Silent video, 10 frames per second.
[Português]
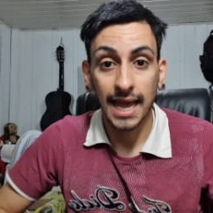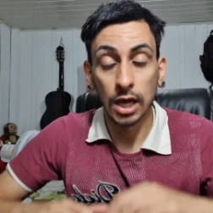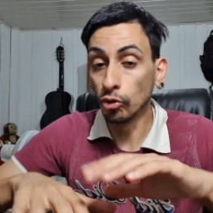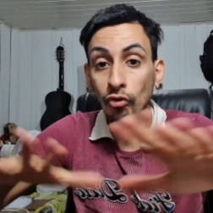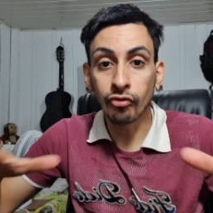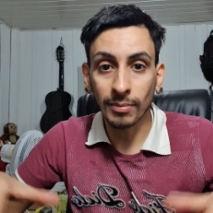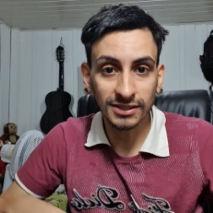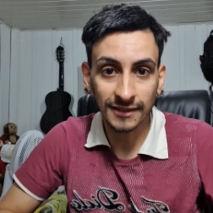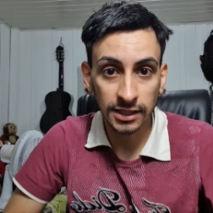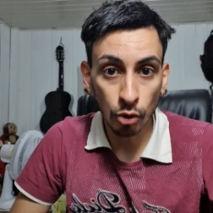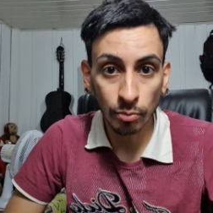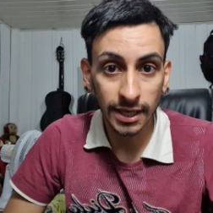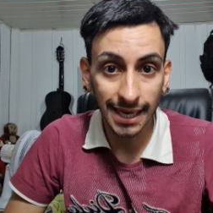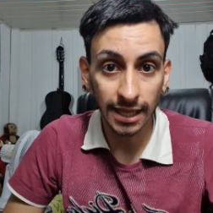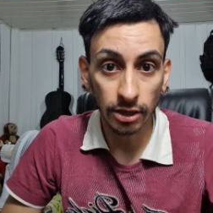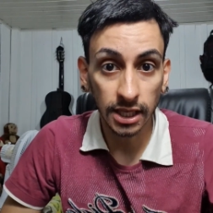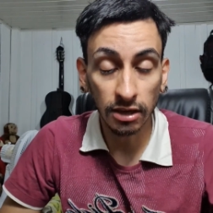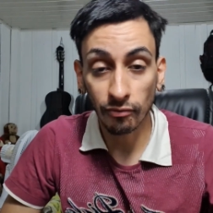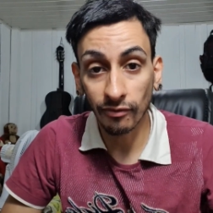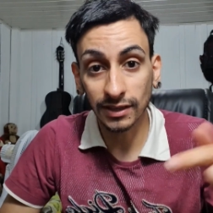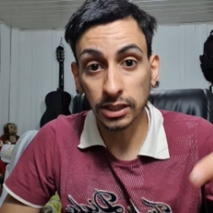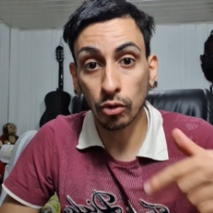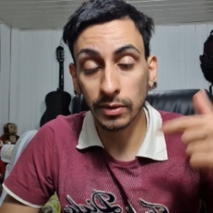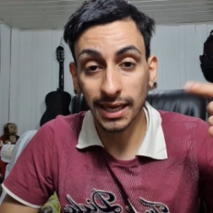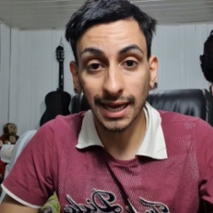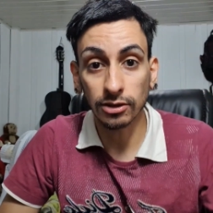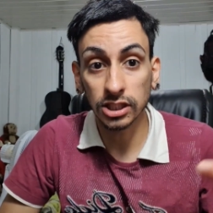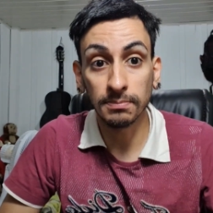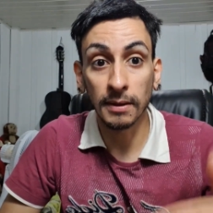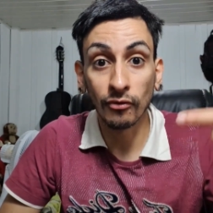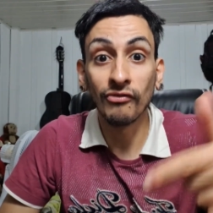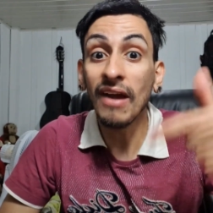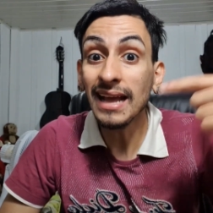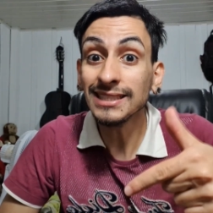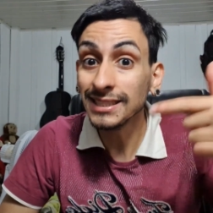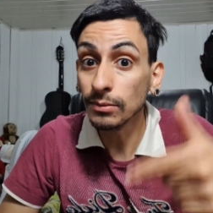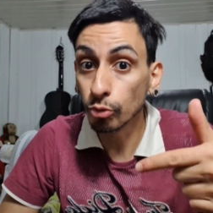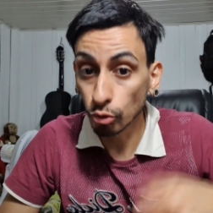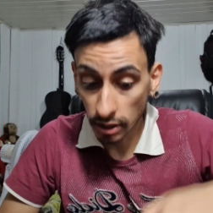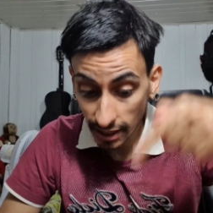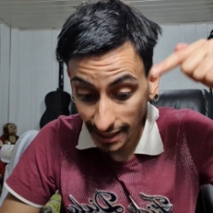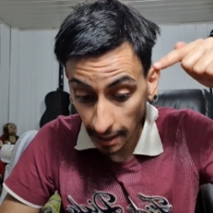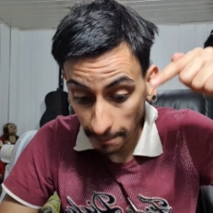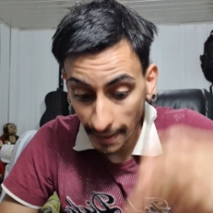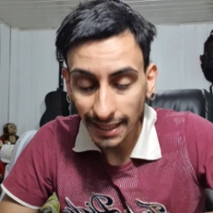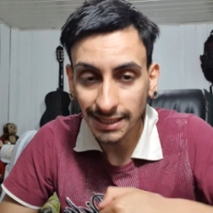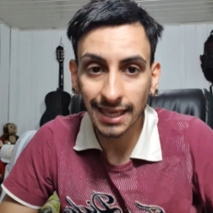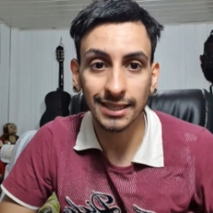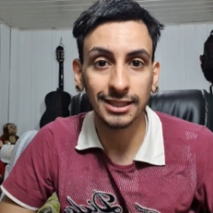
Eu não vou mais fazer comunicado aqui, eu vou fazer comunicado assim pelo Facebook, que também está na